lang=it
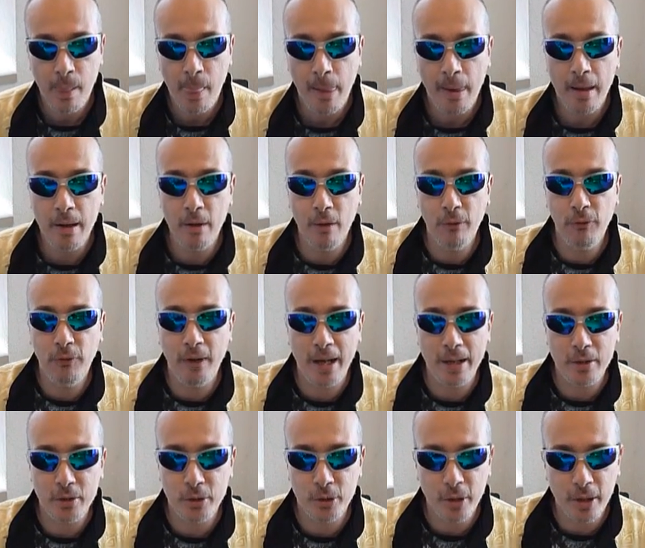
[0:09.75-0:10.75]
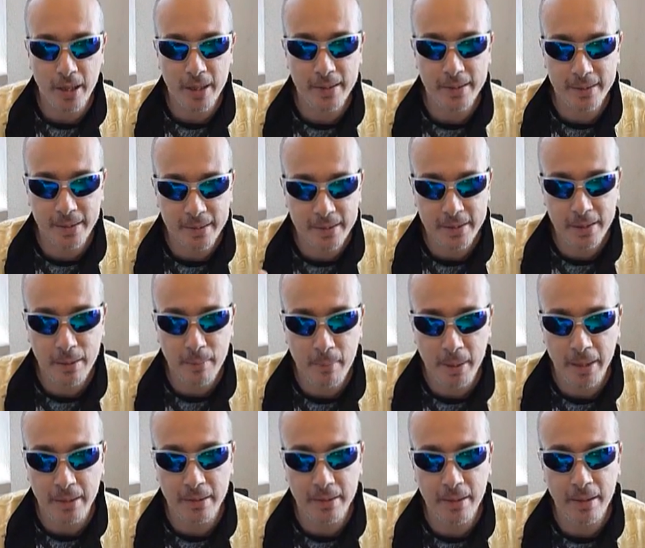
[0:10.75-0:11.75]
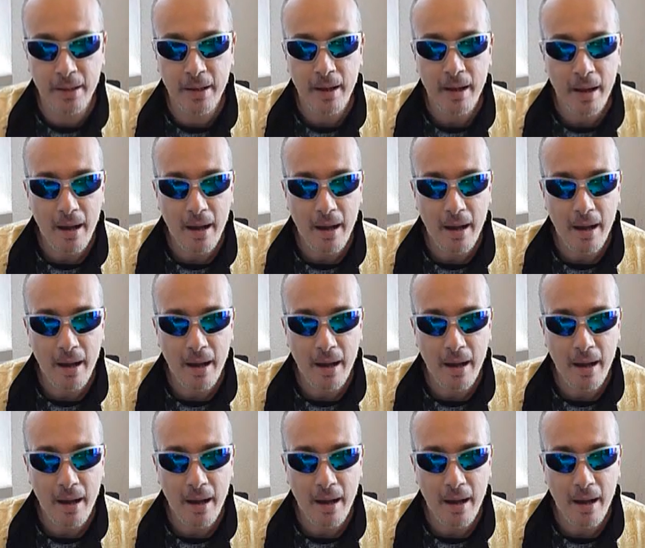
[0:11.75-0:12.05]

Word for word: e lo faccio essenzialmente